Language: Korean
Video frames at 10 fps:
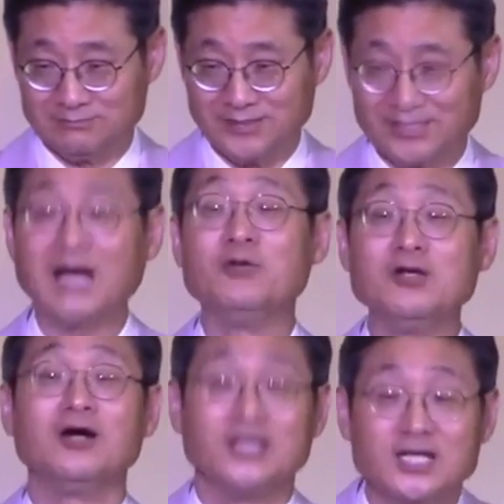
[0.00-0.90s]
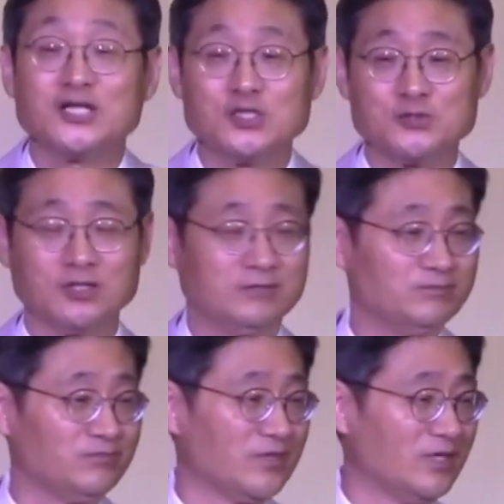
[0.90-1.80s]
땀 흘려 일하십시오.
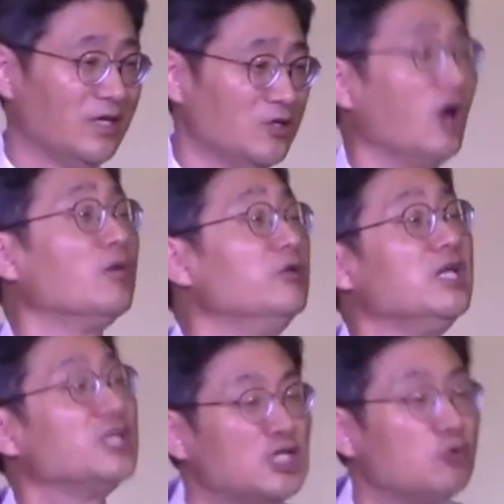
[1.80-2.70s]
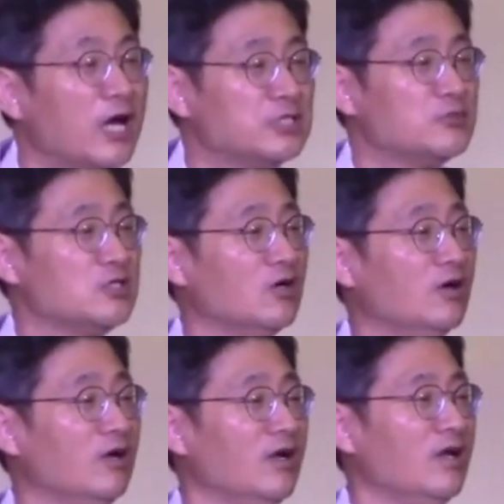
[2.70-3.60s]
여러분들이 기도하십시오.
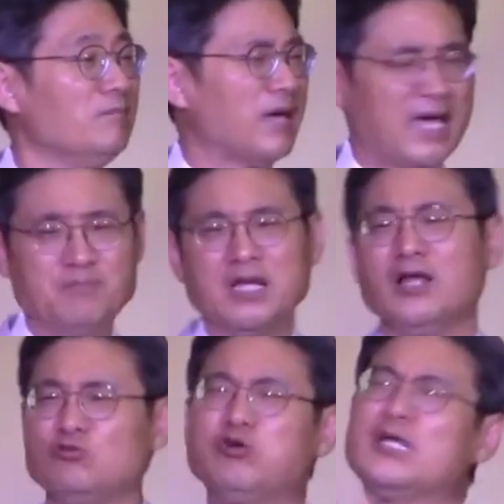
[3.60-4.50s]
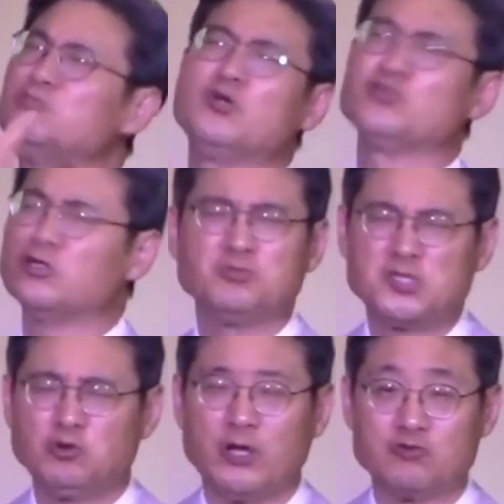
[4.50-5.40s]
밤낮 누가 좀 저좀 좀
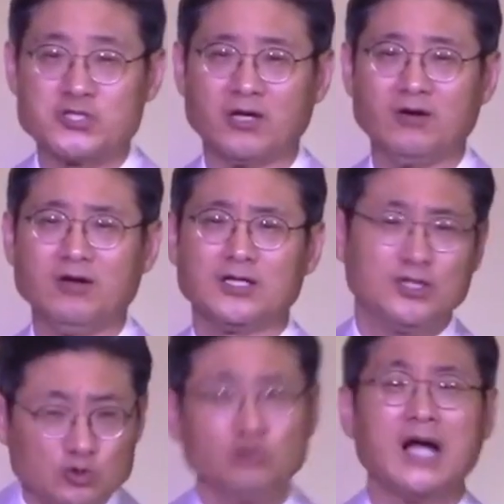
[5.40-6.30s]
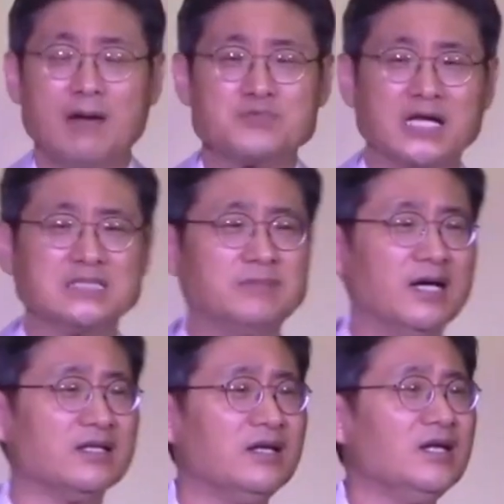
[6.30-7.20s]
기도해 주세요. 그것도
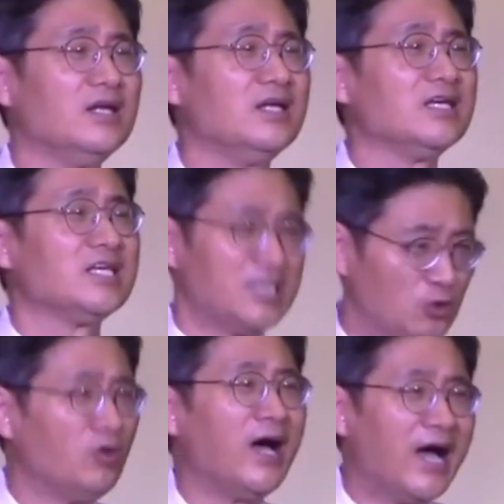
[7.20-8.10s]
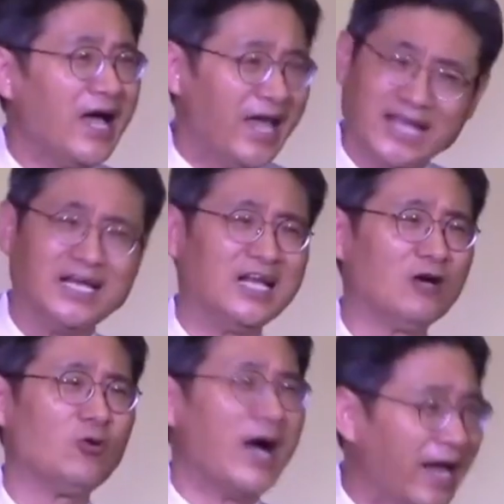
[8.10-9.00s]
감사하지만 기도해
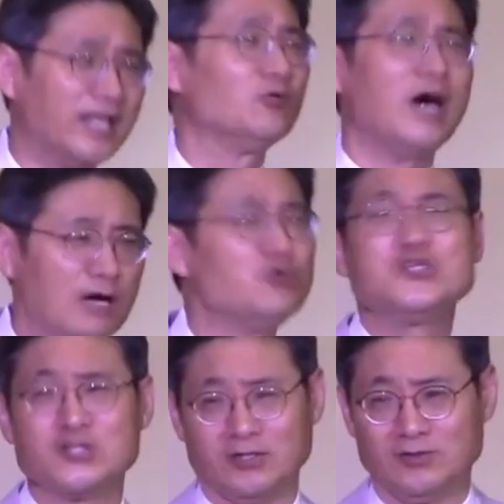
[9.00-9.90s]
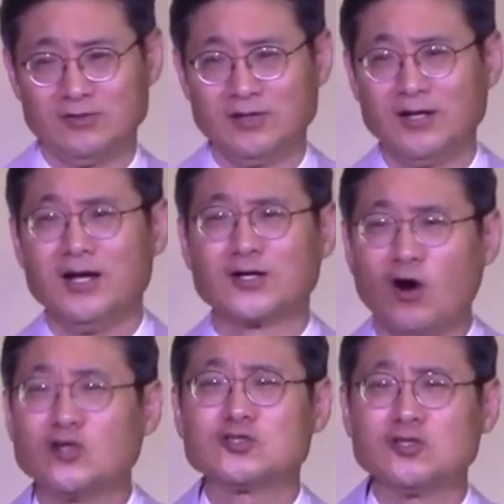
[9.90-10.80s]
달라고 안 해도 하고 있어요.
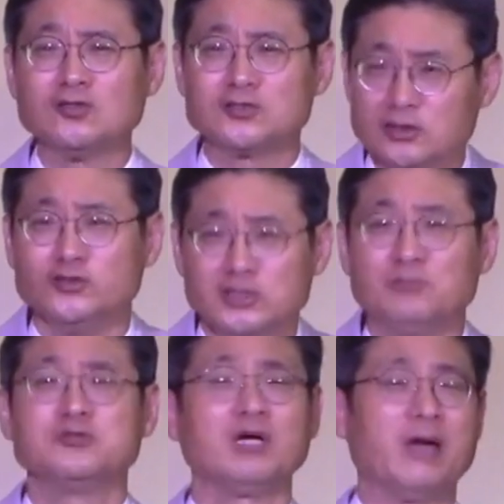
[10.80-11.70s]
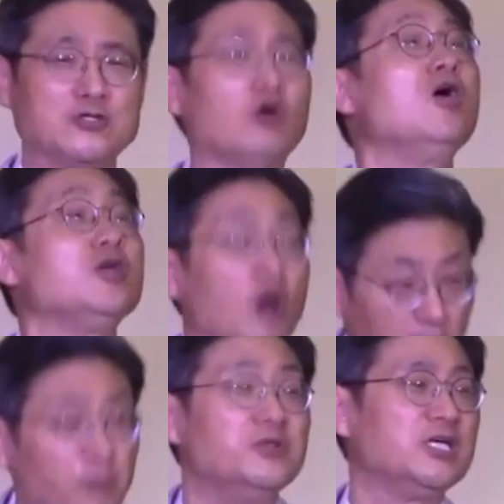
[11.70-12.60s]
걱정 든든히 붙어 매시고
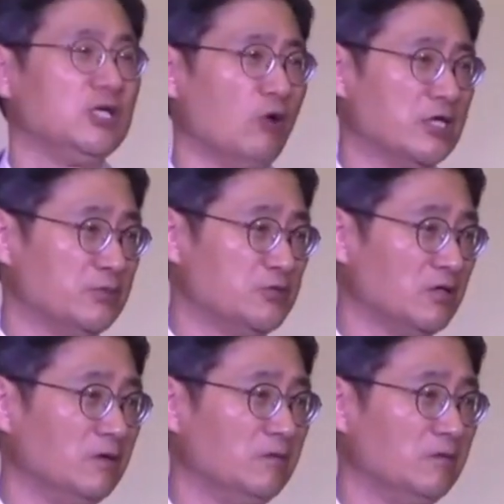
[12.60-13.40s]
여러분이 기도하십시오.